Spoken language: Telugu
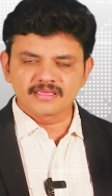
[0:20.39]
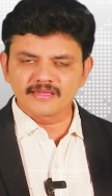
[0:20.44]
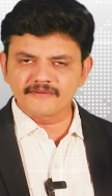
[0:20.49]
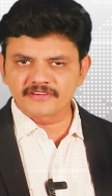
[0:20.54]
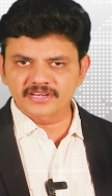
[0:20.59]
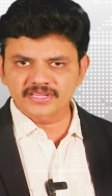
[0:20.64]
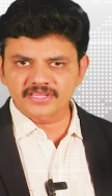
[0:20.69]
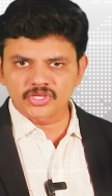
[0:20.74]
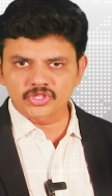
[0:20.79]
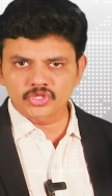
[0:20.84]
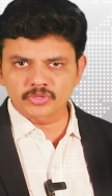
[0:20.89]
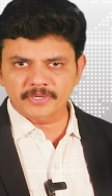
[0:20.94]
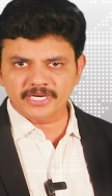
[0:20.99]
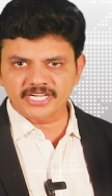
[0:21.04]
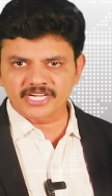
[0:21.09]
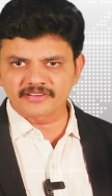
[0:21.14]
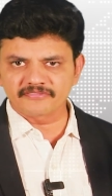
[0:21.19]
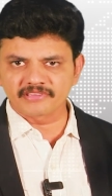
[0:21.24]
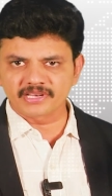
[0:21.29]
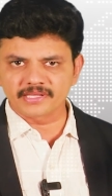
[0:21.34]
ఎవరికి
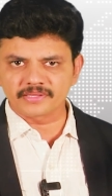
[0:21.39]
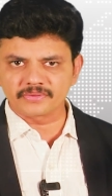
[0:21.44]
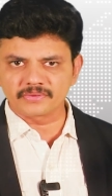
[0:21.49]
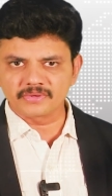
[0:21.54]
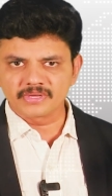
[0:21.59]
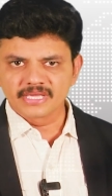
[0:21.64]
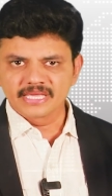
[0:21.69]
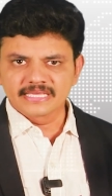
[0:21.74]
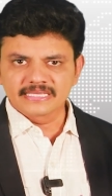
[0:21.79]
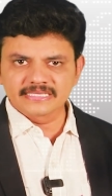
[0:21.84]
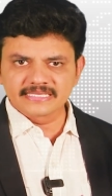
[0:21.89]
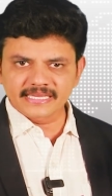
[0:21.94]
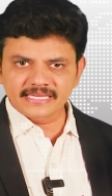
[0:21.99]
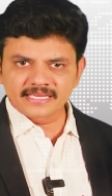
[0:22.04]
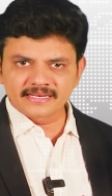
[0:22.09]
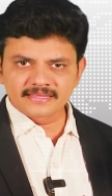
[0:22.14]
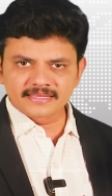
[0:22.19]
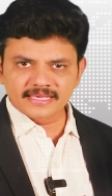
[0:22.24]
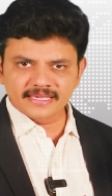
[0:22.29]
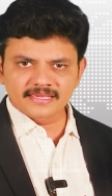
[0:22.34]
అంతుపట్టడమే లేదు
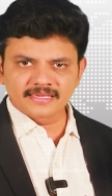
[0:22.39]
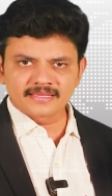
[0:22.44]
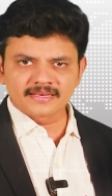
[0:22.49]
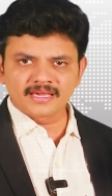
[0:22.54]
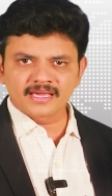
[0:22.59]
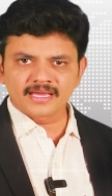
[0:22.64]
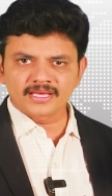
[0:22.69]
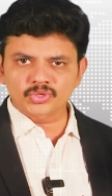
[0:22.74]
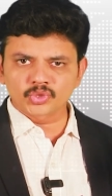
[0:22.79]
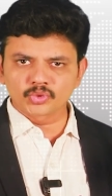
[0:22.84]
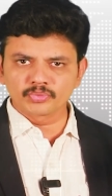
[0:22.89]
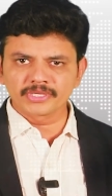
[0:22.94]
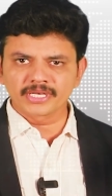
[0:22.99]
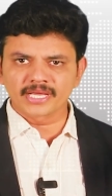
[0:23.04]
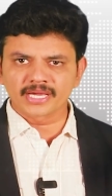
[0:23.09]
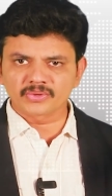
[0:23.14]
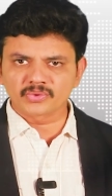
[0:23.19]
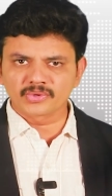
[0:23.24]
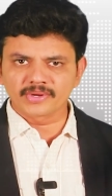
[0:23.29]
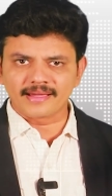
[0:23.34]
జగన్ దగ్గినా
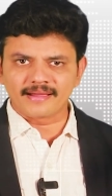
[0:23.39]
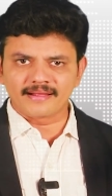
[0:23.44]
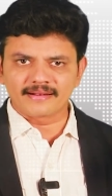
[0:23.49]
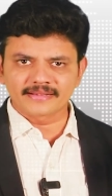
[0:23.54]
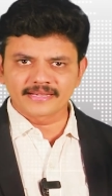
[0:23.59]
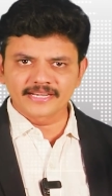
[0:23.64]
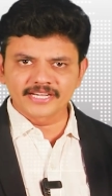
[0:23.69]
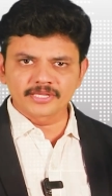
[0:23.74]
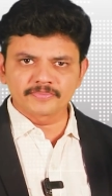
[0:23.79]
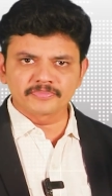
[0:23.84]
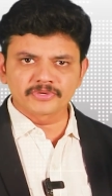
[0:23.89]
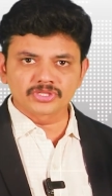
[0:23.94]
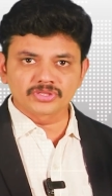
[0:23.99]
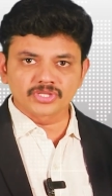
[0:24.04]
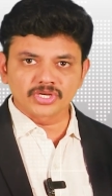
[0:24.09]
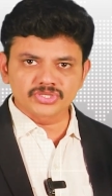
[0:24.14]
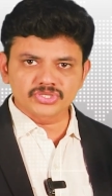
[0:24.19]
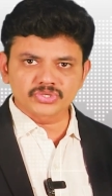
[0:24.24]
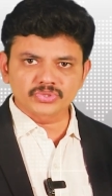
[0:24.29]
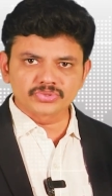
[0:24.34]
తుమ్మినా కూడా టీడీపీ
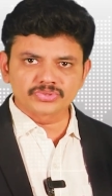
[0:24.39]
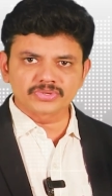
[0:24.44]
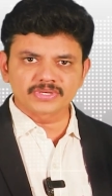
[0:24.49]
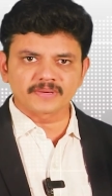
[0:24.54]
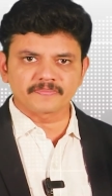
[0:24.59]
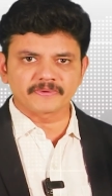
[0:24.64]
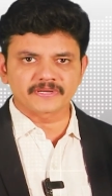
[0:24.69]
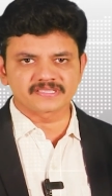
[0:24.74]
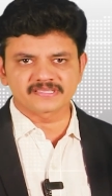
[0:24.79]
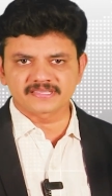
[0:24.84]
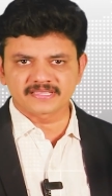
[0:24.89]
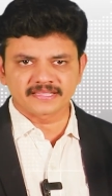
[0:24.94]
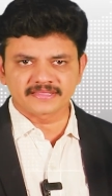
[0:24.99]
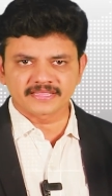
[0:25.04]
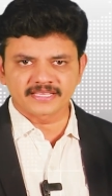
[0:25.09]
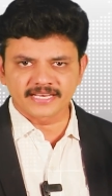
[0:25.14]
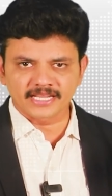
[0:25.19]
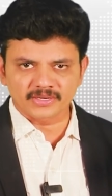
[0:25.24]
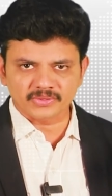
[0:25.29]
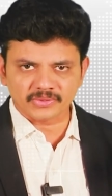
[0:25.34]
దడుచుకుంటున్న పరిస్థితి
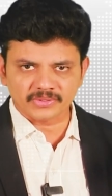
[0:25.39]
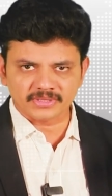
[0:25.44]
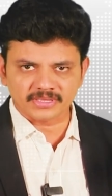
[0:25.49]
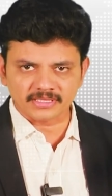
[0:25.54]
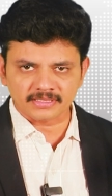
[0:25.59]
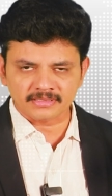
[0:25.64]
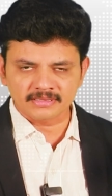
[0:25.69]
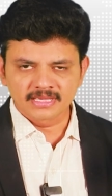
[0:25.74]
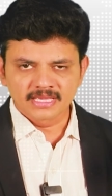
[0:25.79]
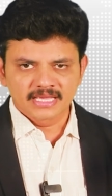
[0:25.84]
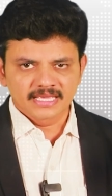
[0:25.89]
అయితే నెలకొంది